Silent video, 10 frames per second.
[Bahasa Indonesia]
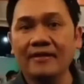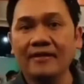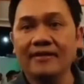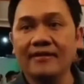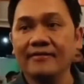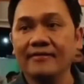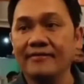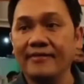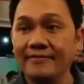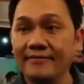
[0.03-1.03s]
Ya belum, saya
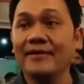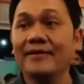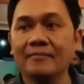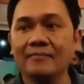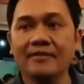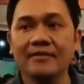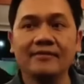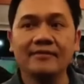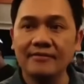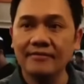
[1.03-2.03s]
bingung juga itu.
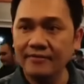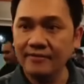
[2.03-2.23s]
Memang tidak ada